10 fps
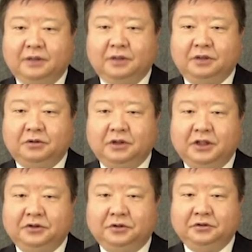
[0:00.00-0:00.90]
人
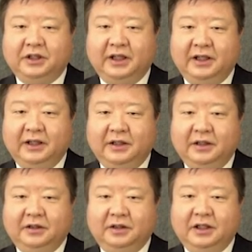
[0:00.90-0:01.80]
が読んで
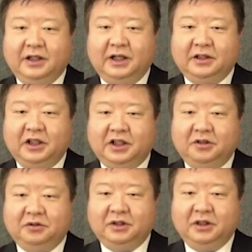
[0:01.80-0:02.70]
理解で
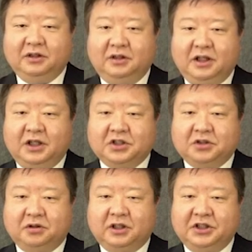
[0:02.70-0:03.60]
きる
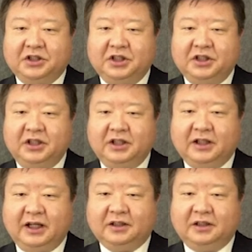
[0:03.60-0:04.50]
テキスト形式に
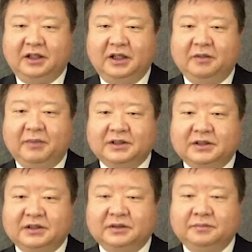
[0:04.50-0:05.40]
なっていま
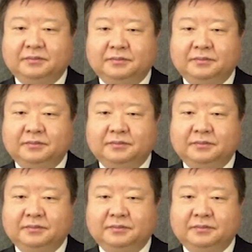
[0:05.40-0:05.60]
す。